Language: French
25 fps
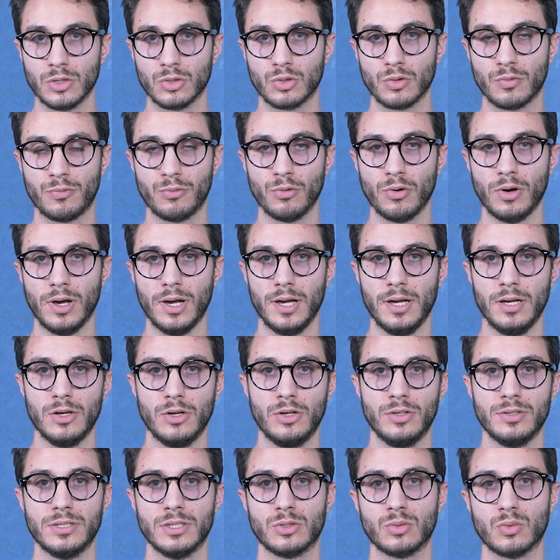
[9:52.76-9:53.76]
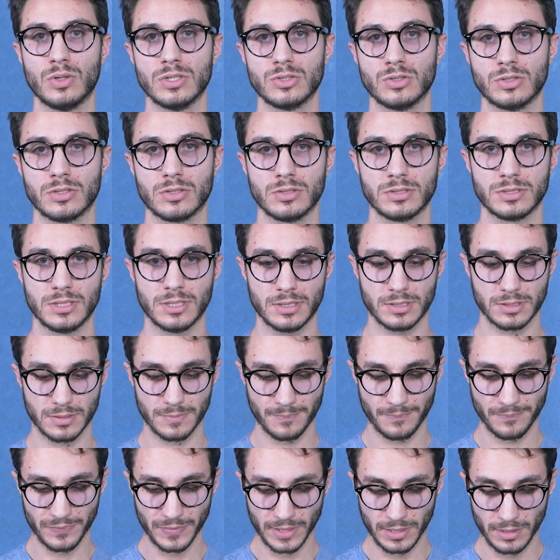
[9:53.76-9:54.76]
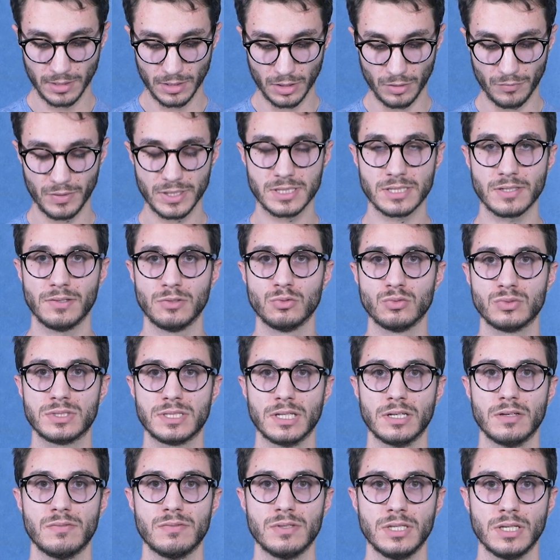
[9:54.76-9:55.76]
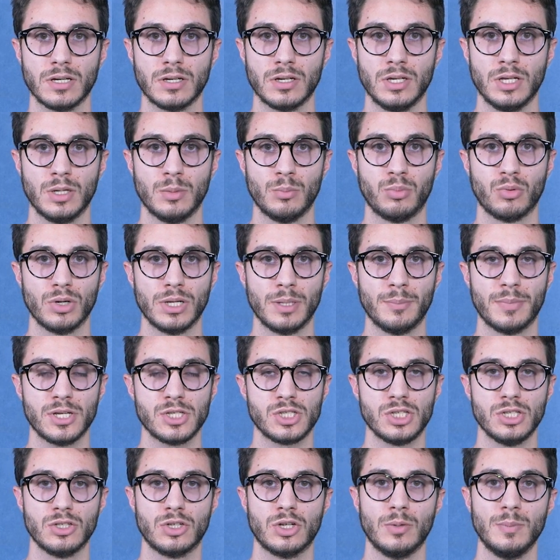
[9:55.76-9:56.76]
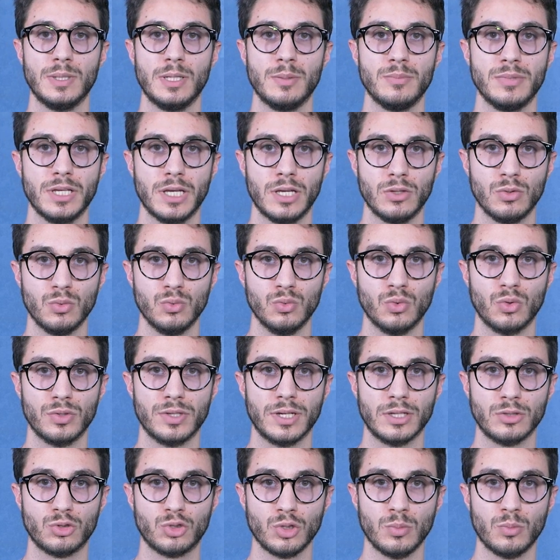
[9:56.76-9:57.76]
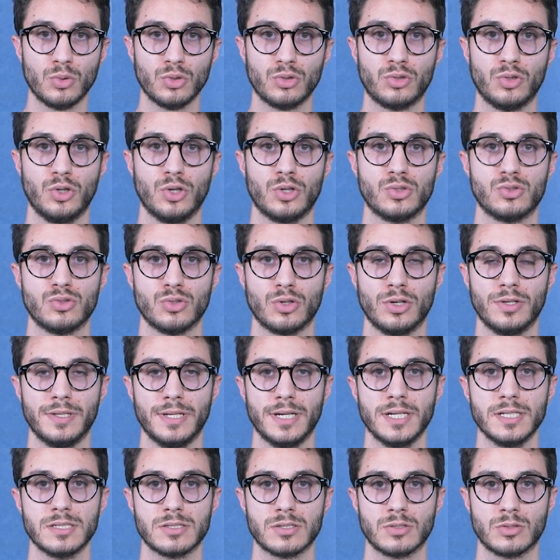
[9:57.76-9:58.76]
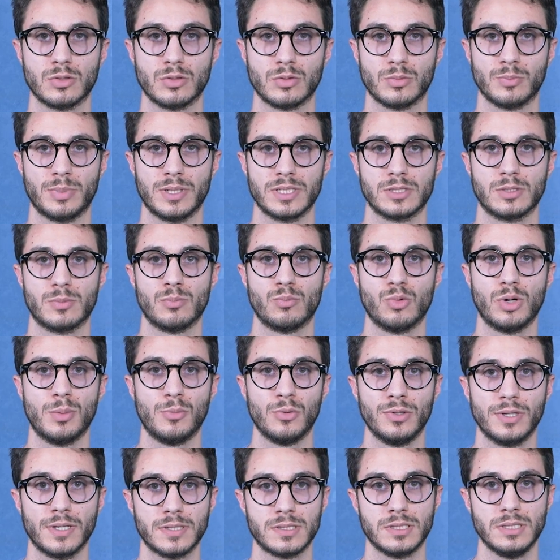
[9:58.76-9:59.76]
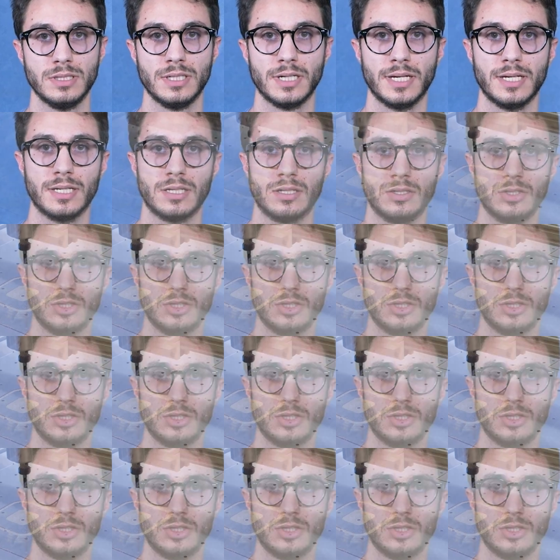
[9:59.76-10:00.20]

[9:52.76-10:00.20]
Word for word: que fera un des trois autres axes. En fait, ça va nous servir pour les machines comme les miennes où on a deux moteurs sur un axe. Par exemple, moi, mon axe Y,